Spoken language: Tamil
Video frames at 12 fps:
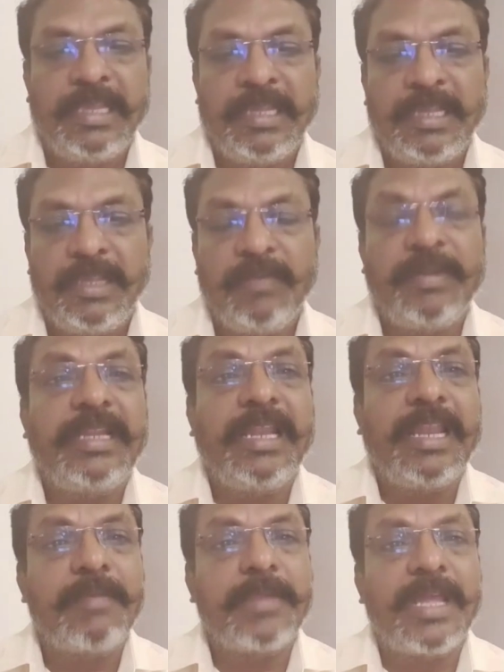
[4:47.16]

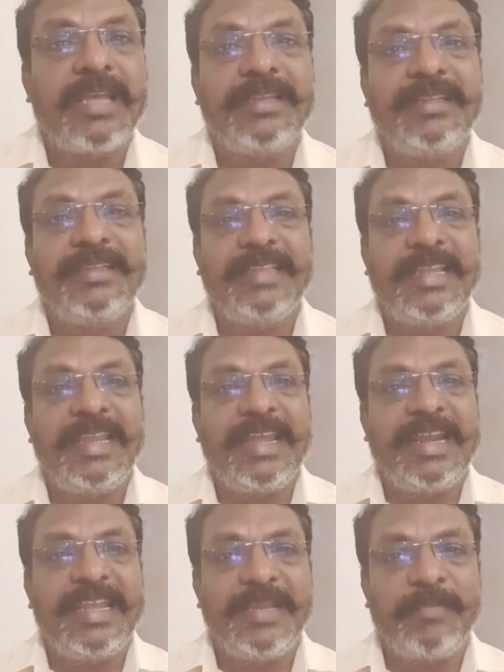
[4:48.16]
இவற்றையெல்லாம் நான் இந்த
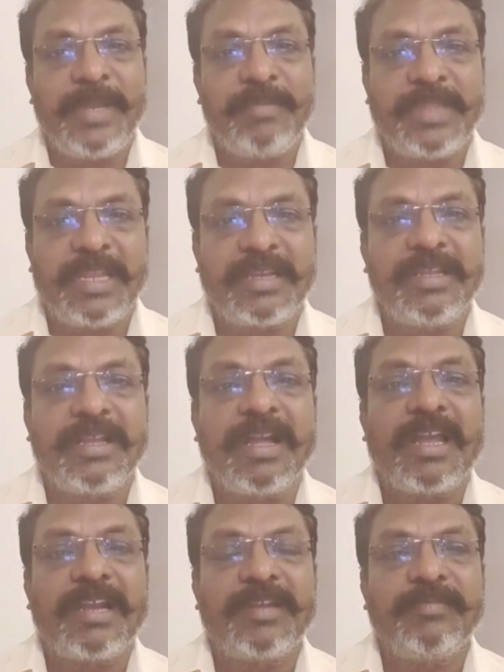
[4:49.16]
நேரலையில் படிப்பதற்கு
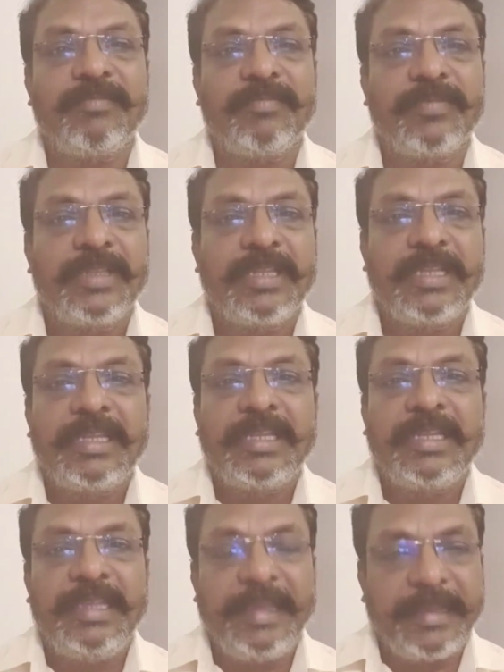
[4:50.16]
காரணம்
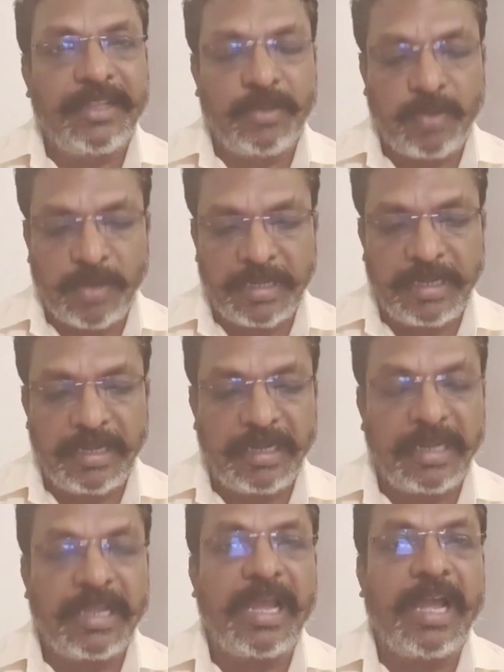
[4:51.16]
இயக்கத் தோழர்கள்
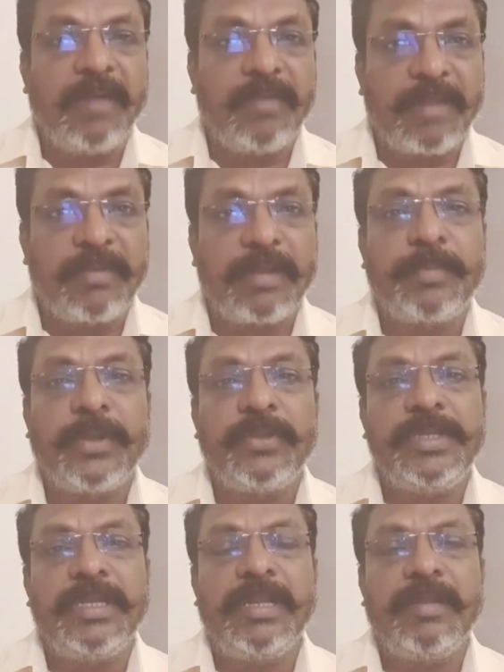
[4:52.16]
அவரவர்
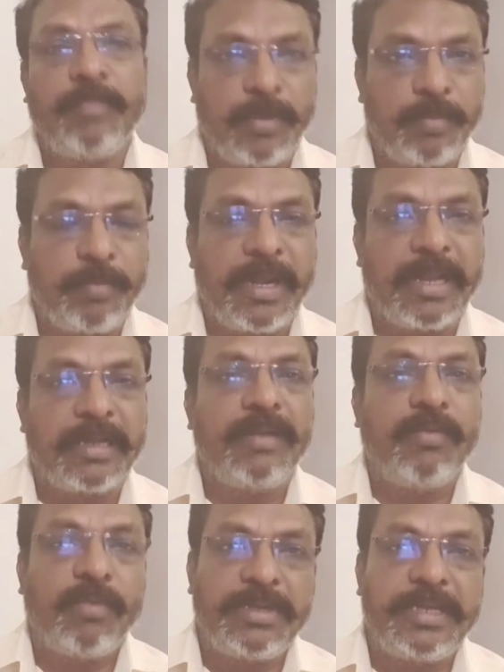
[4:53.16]
பகுதியில் பொறுப்பாளர்கள்
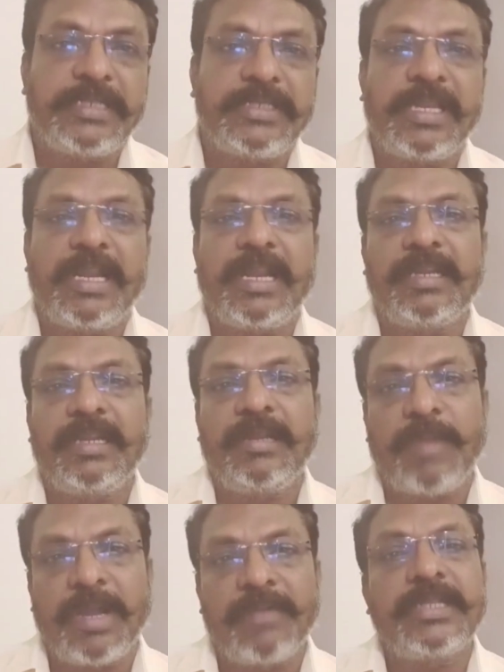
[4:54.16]
ஒன்றியச் செயலாளர்கள்
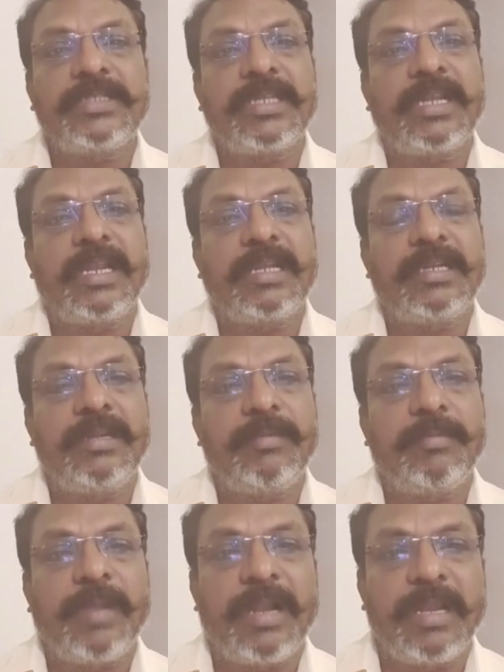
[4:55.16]
மாவட்டச் செயலாளர்கள்
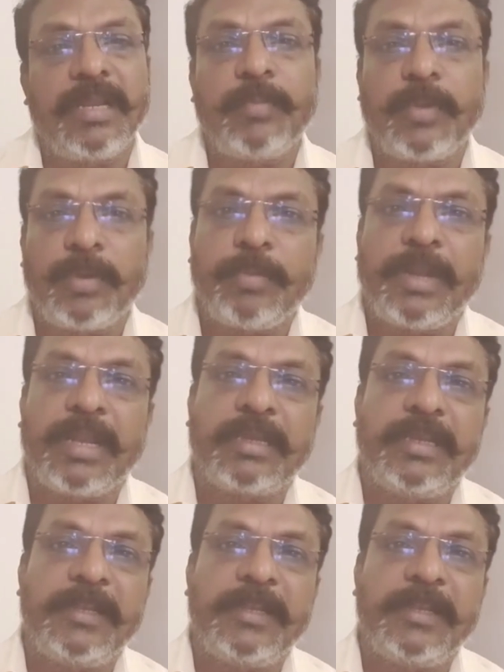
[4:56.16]
மாநில பொறுப்பாளர்கள்